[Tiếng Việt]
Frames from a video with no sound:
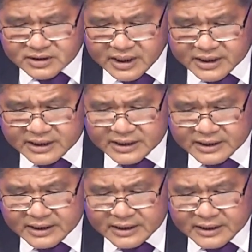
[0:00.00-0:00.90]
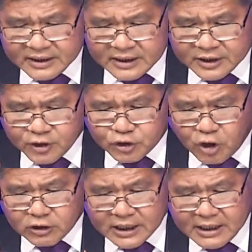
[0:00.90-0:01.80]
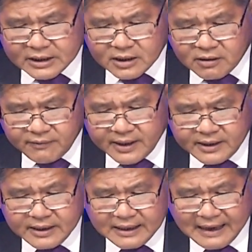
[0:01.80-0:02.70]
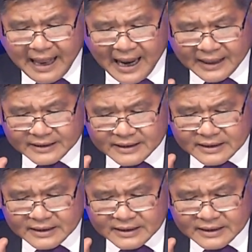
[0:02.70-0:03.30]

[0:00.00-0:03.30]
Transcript: Thì nó cho thấy thưa quý vị là